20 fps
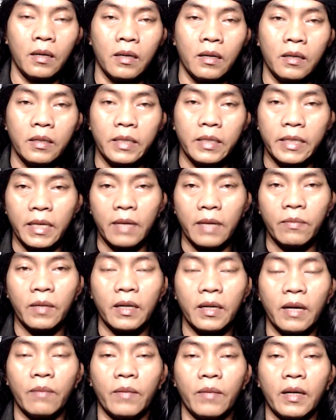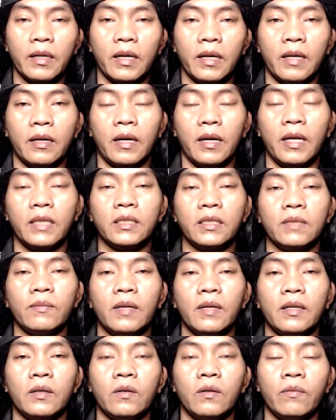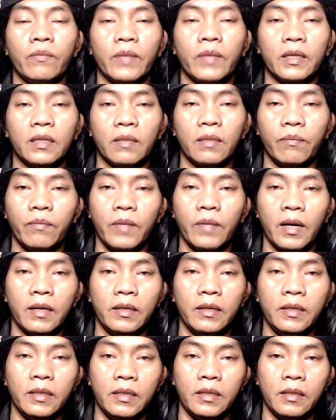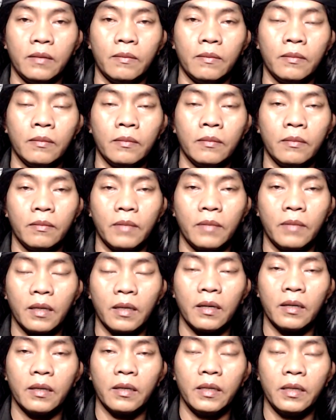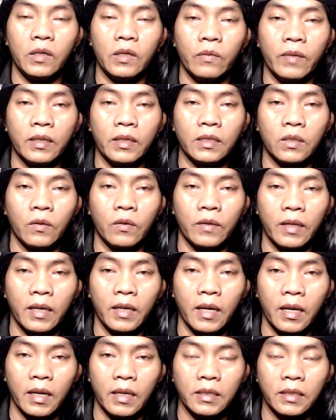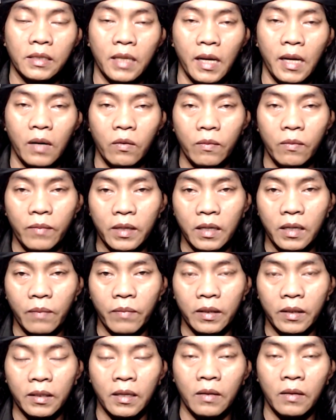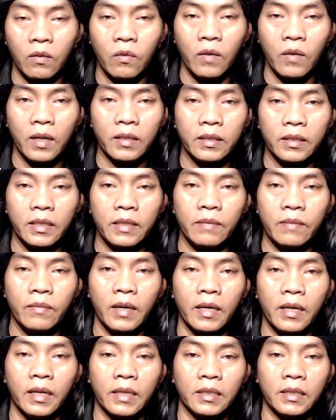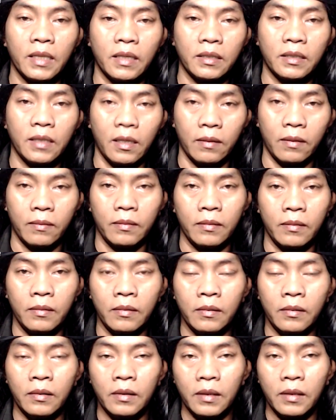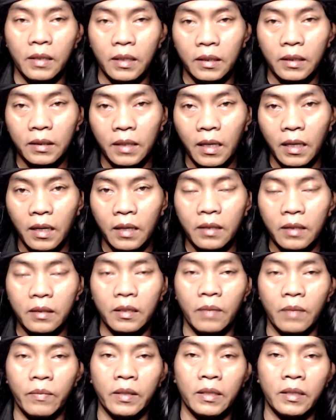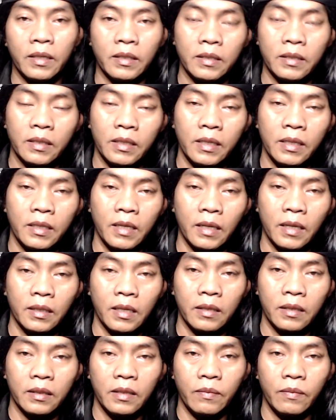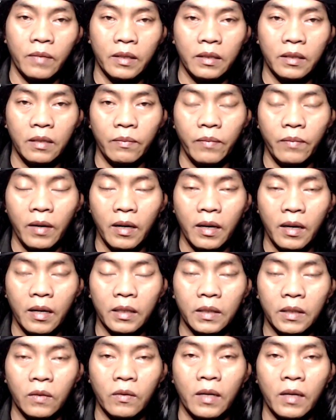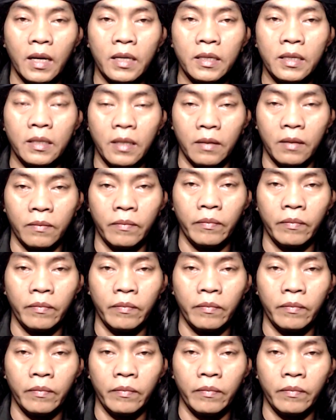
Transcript: dengan mengamalkan asma dompet tebal ini, maka kehidupan saudara akan selalu mendapatkan uang di mana saja. Entah dapat rezeki datang tiba-tiba atau lainnya